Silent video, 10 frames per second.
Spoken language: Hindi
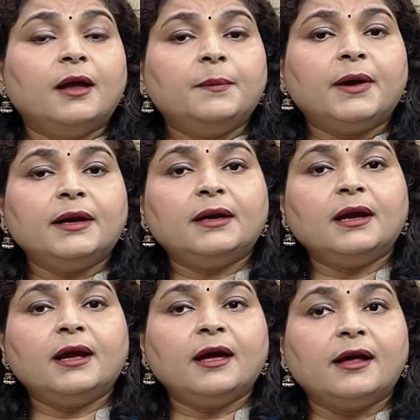खान पान
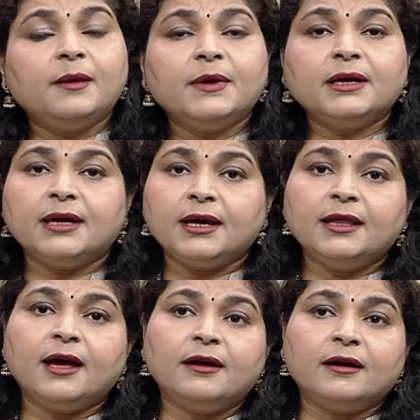के ख्याल में
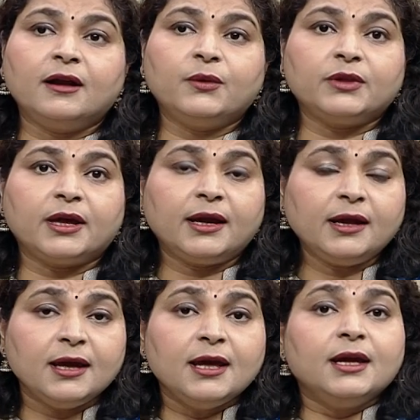यह ध्यान रखना होता
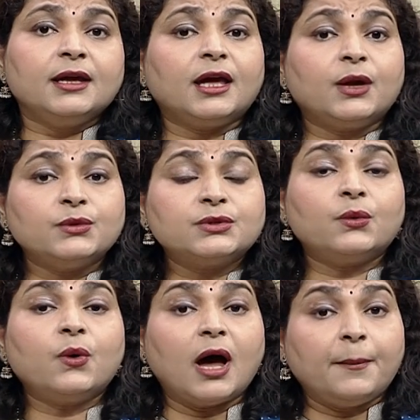है कि
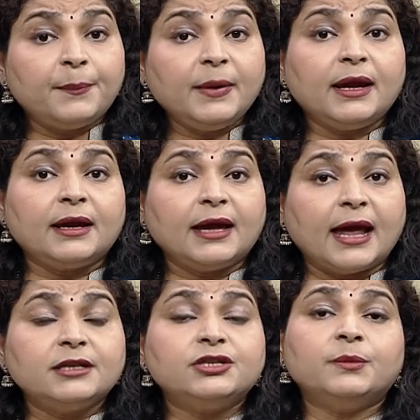उसको अपने
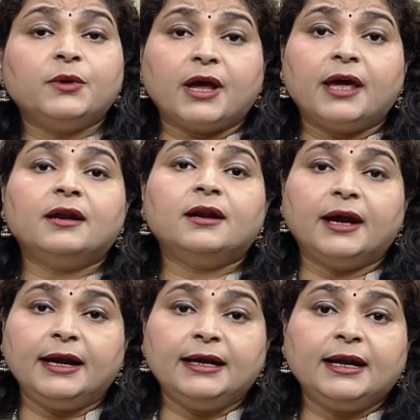कैल्शियम और आयरन
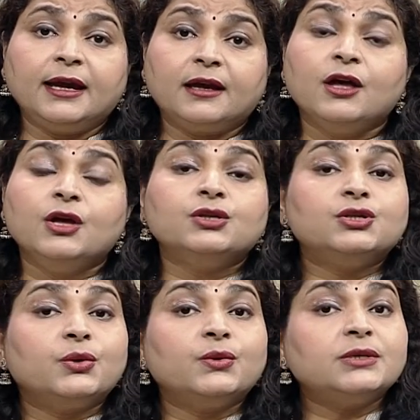का इनटेक
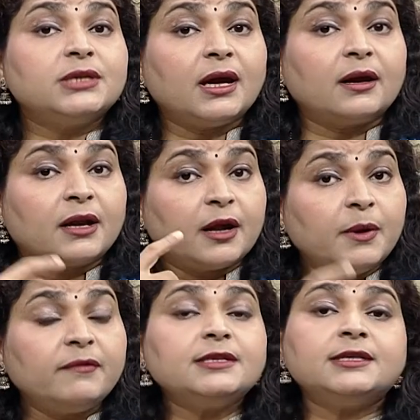जो उसे
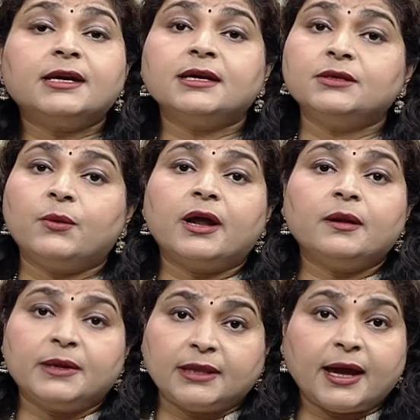गर्भावस्था के
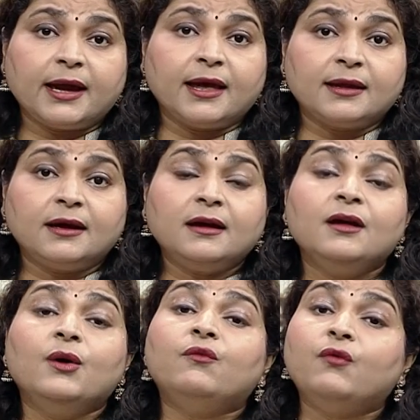दौरान बताया गया
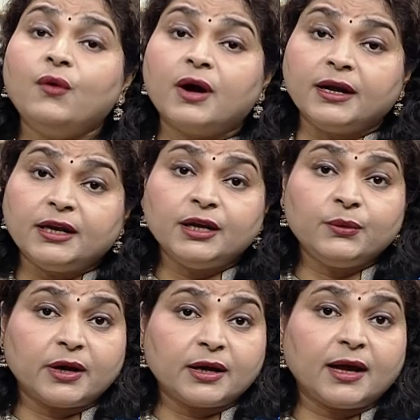था वो
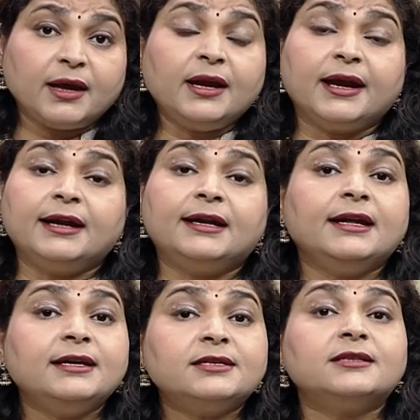कंटिन्यू रखना है
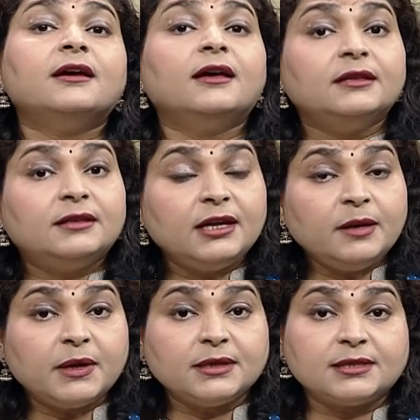एटलीस्ट
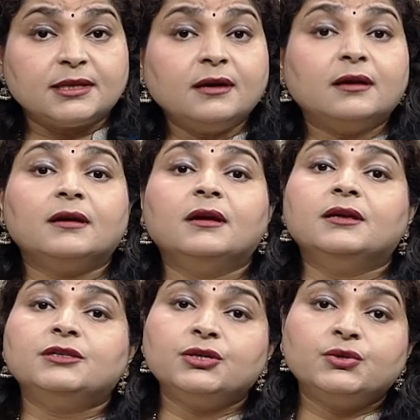थ्री मंथ्स तक
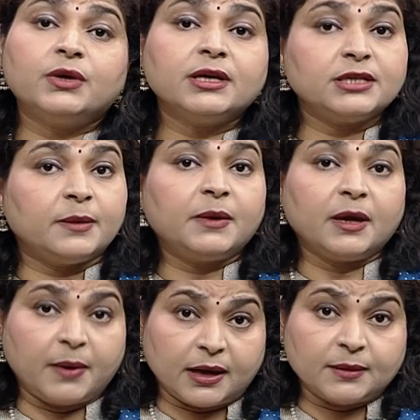शिशु के जन्म
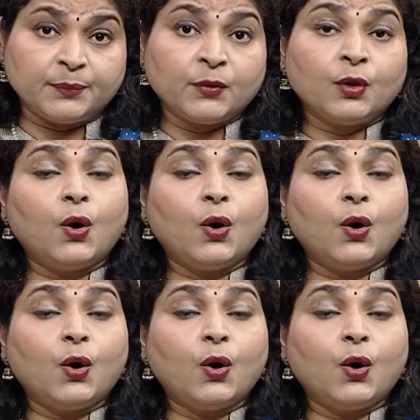के बाद